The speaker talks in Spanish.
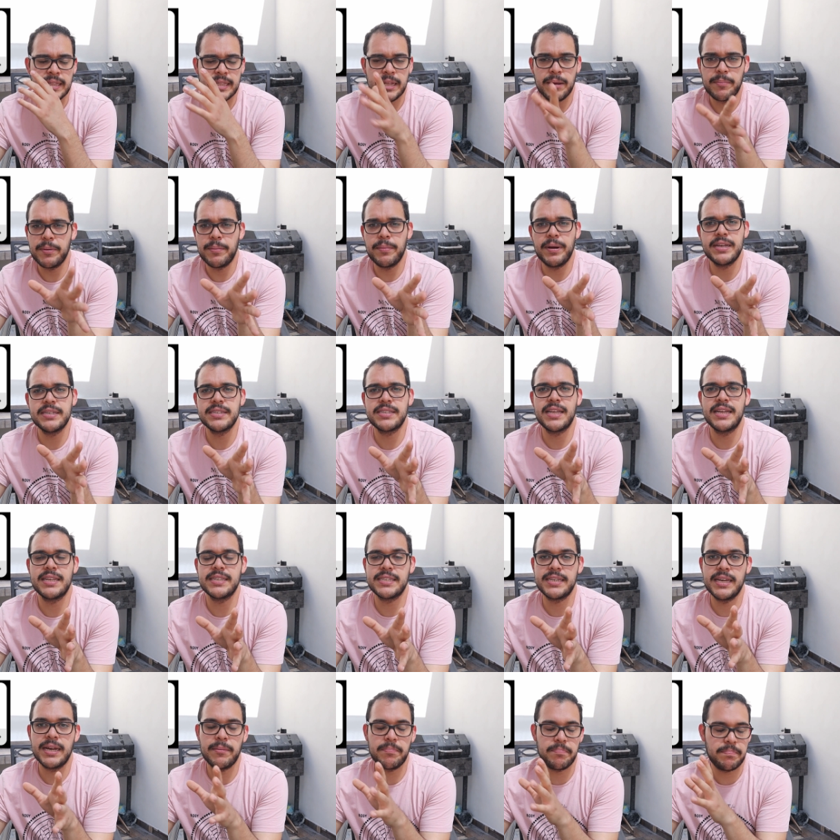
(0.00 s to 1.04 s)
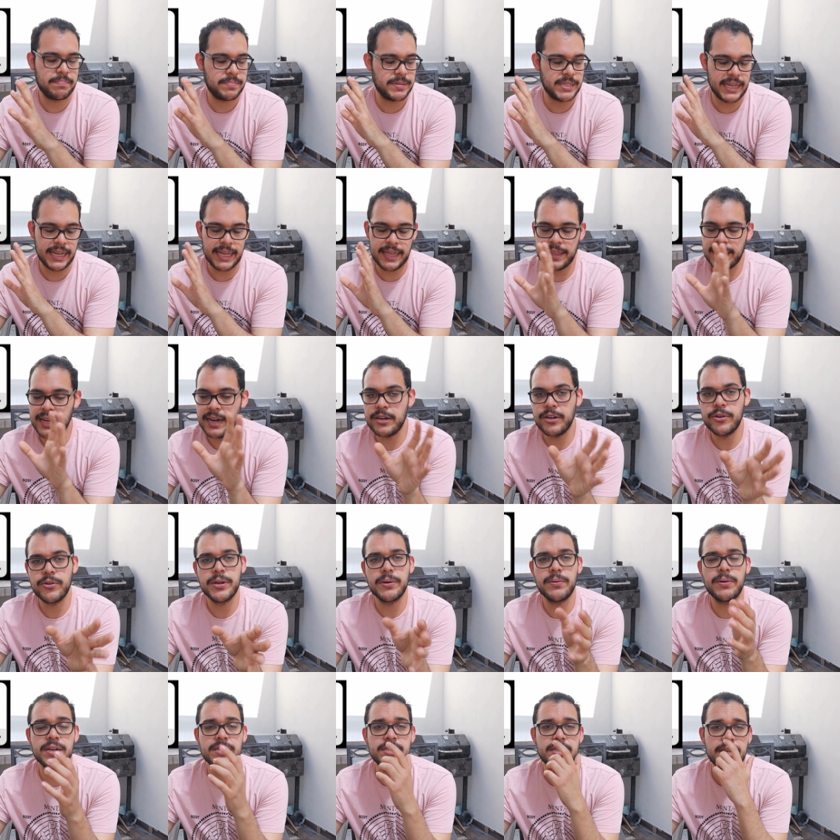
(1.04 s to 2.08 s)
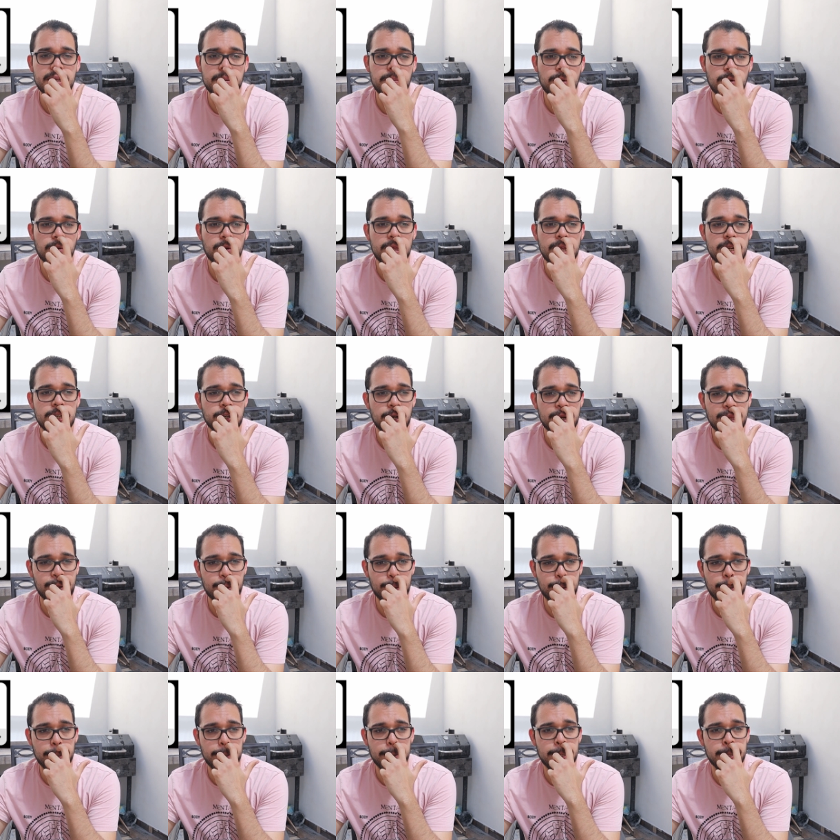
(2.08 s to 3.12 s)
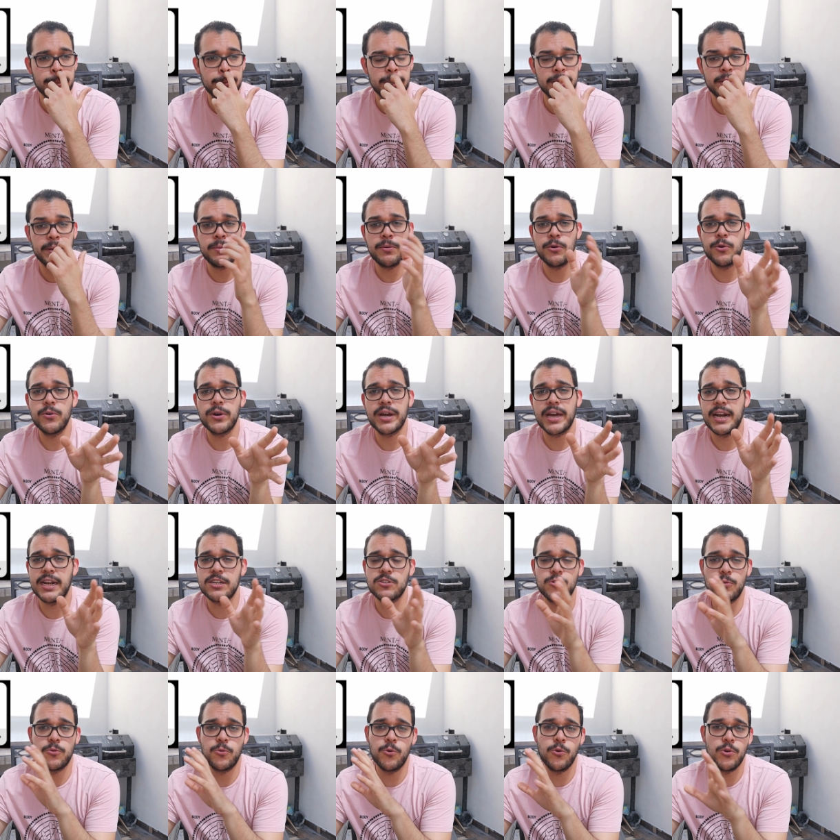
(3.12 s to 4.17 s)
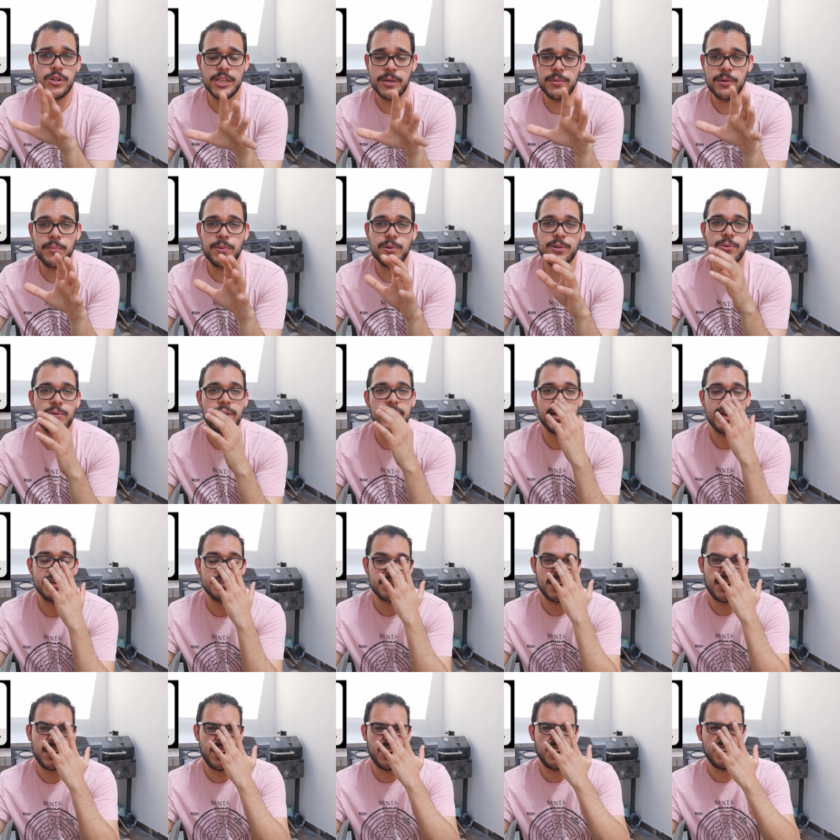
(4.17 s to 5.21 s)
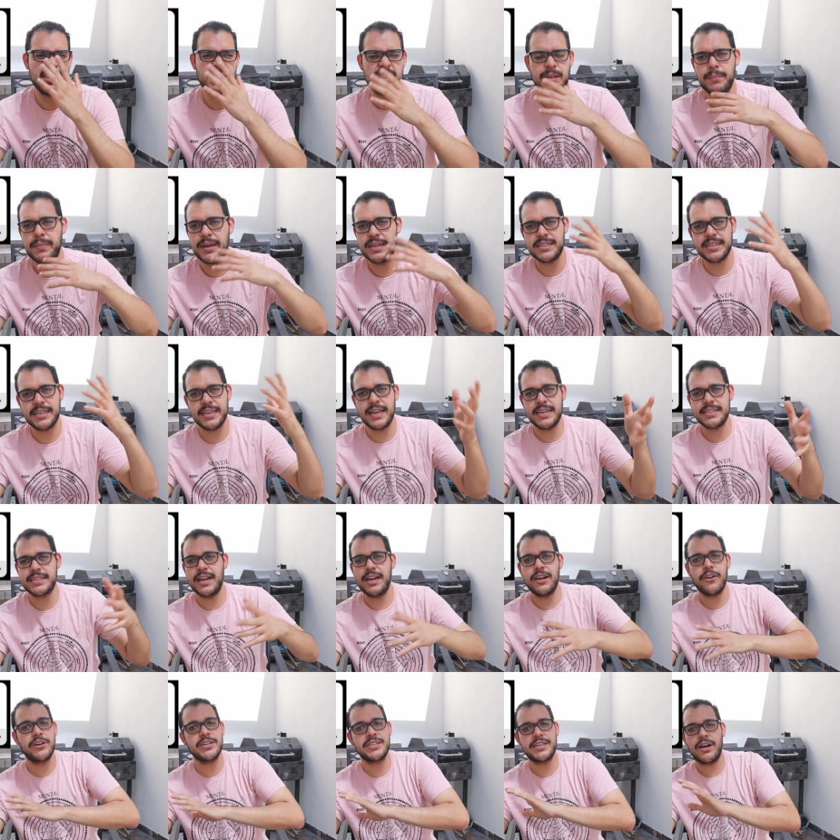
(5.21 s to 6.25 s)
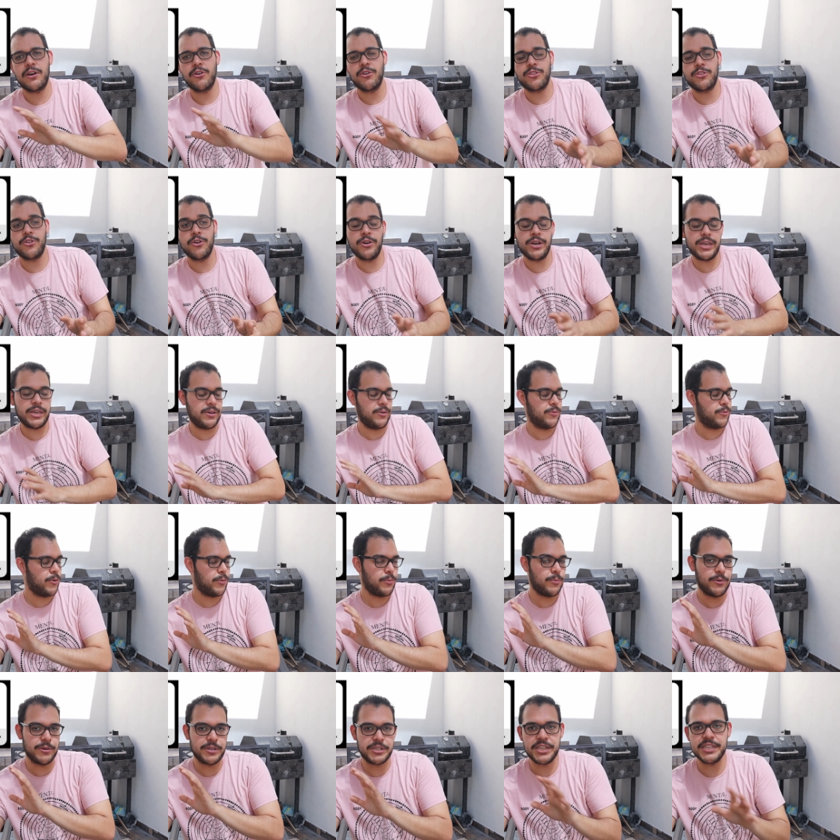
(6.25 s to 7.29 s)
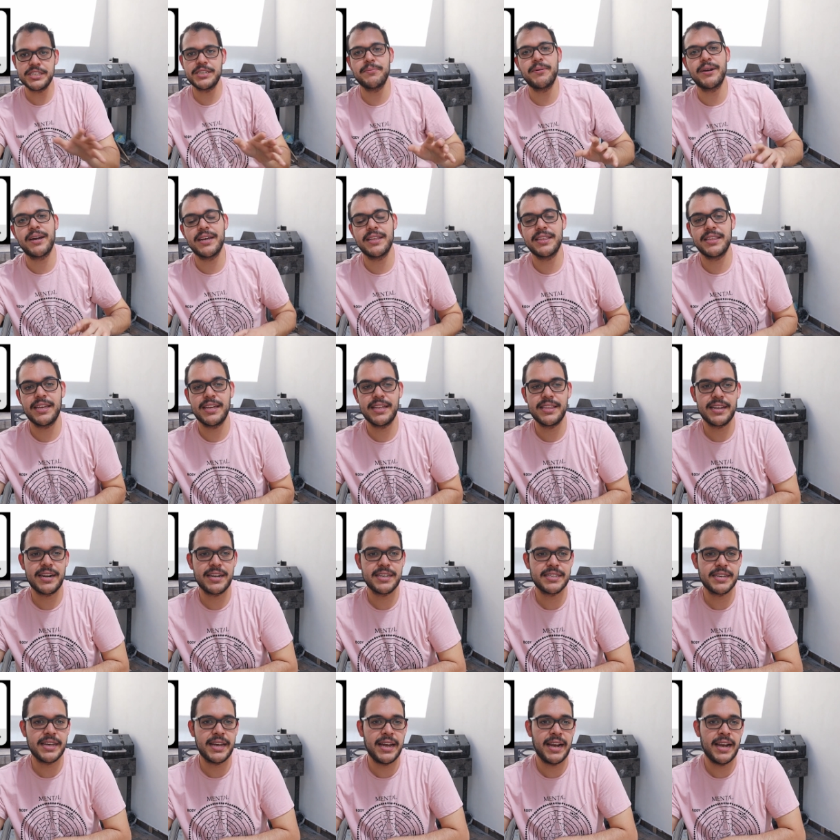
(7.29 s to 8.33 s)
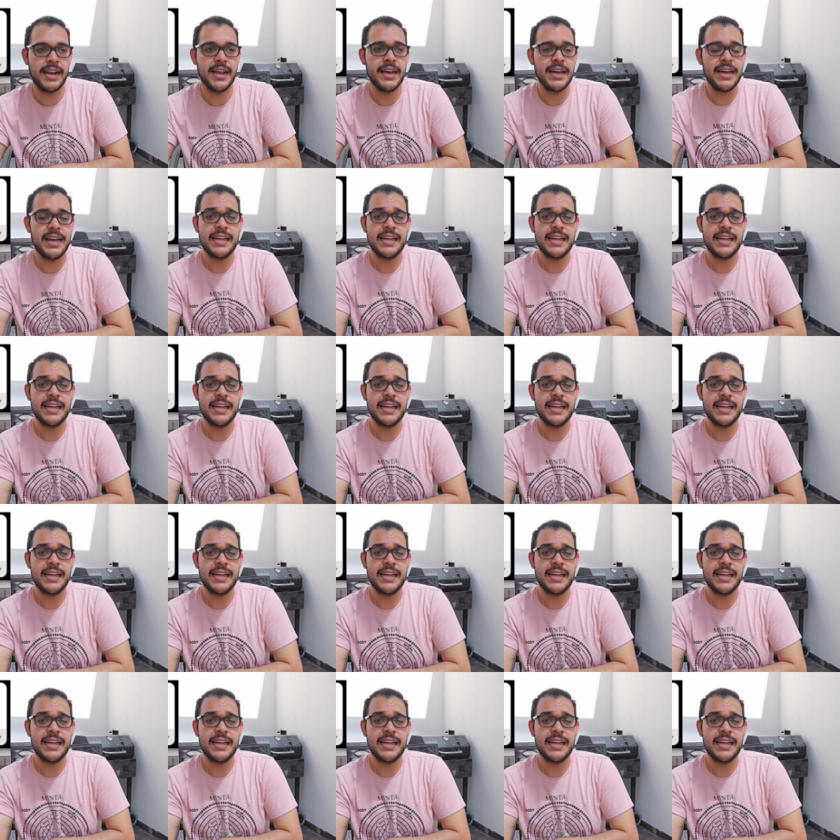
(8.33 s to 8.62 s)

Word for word: De primera instancia, sé del University Blue, del Jordan 1 University Blue, que era su última oportunidad de salir en este mes y ya salió y se agotó y hubo muchísima gente detrás de él.